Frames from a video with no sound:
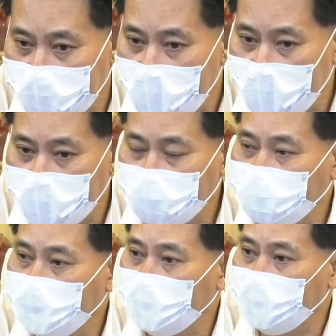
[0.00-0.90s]
กทาง
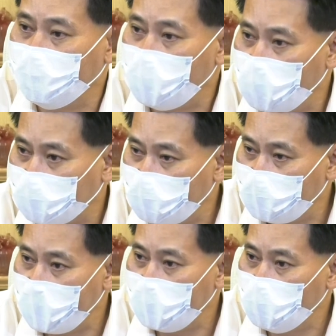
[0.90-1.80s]
พ่อ
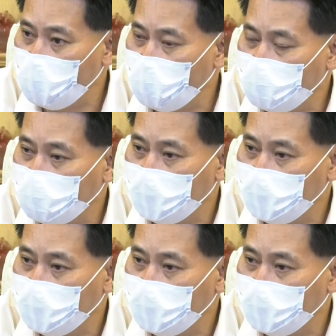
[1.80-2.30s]
ทำร้ายลูก